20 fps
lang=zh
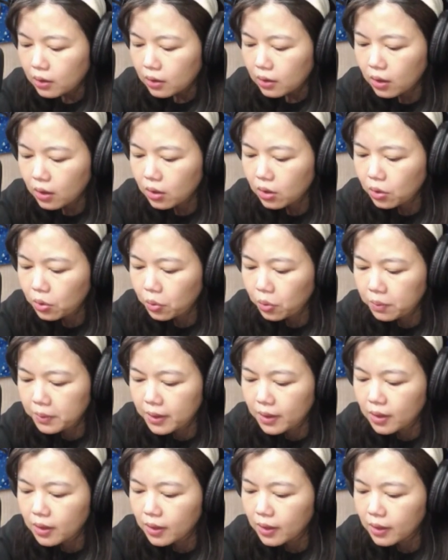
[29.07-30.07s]
然后我
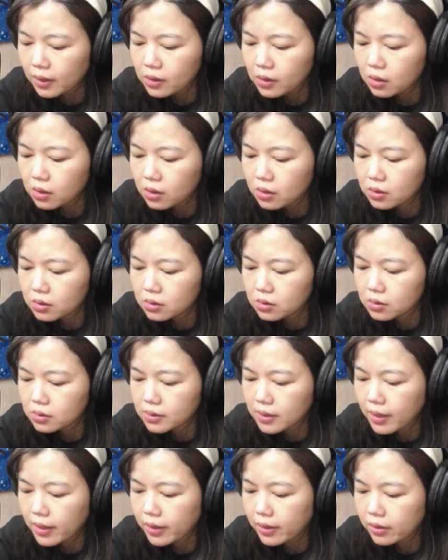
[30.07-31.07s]
们刚刚呃，
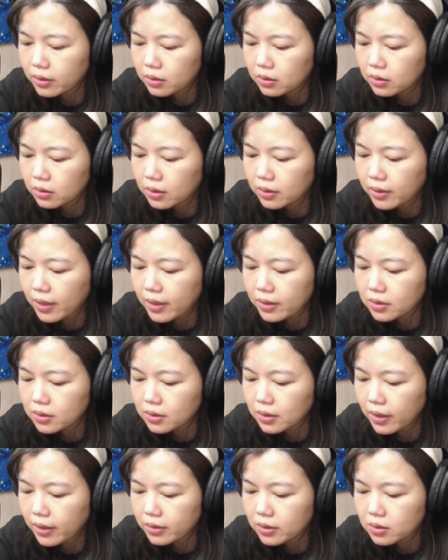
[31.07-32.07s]
在等待
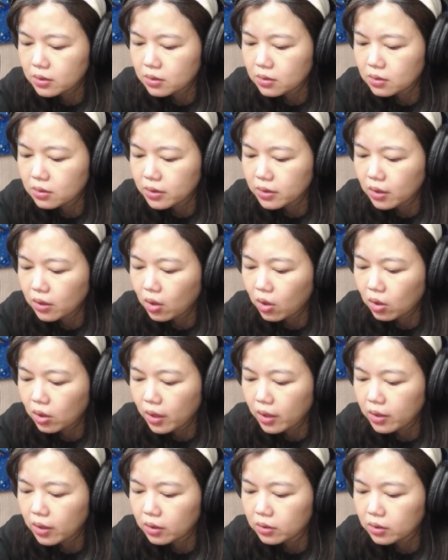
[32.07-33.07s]
进来的时间哈，
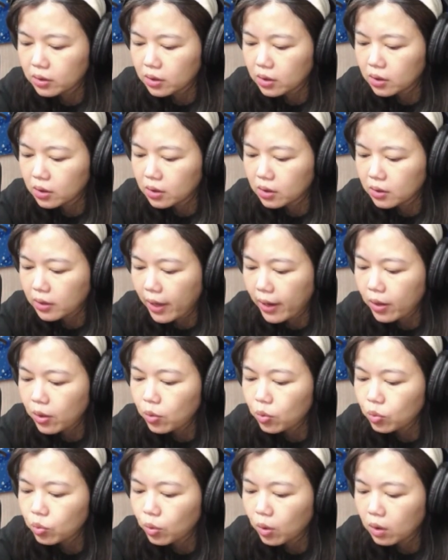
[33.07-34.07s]
看到那个台
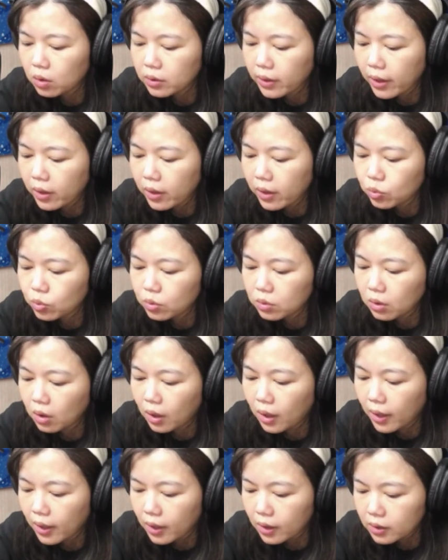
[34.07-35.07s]
股哦，台股
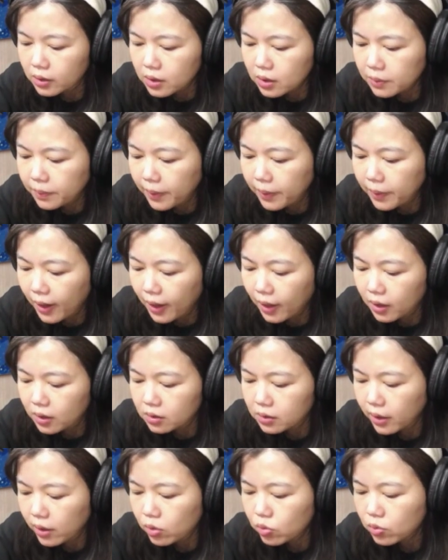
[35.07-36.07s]
啊，很可怕，
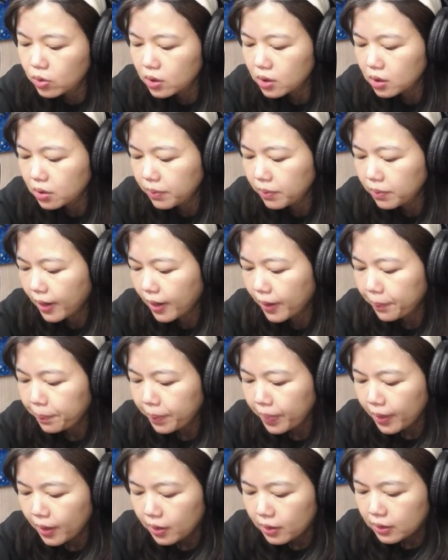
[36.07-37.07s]
台股很可怕，
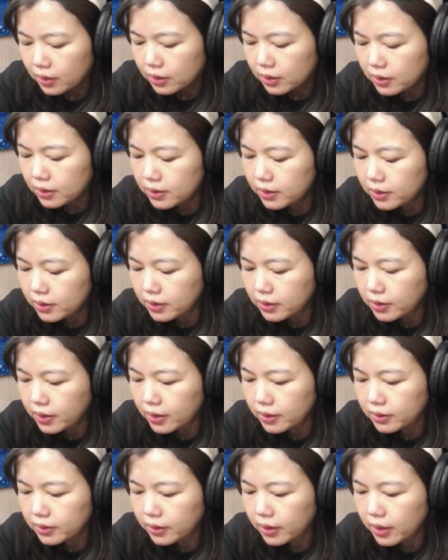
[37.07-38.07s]
一
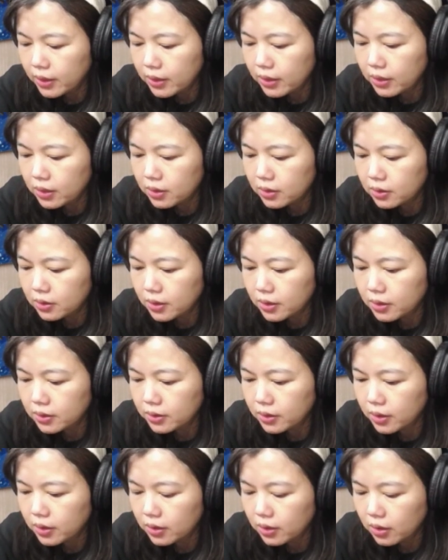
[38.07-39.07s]
泻千里，一泻
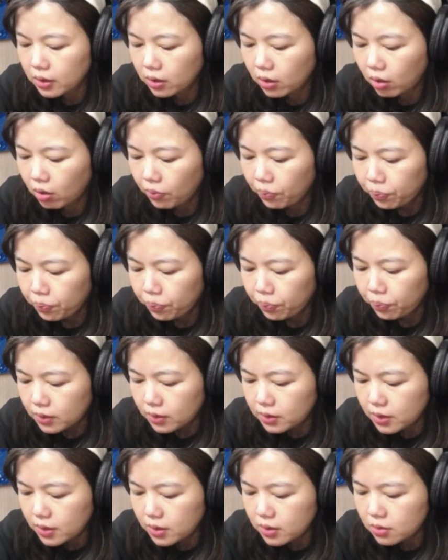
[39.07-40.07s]
千里哦。
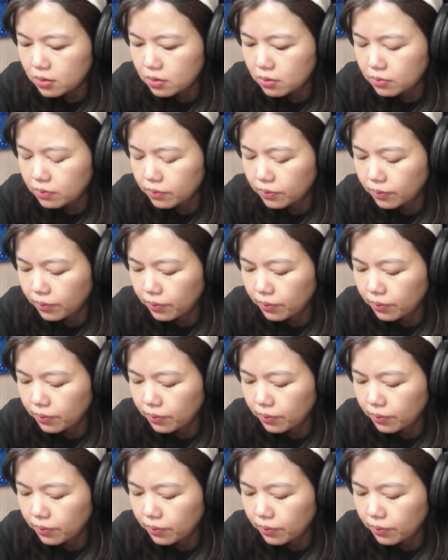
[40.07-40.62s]
今天。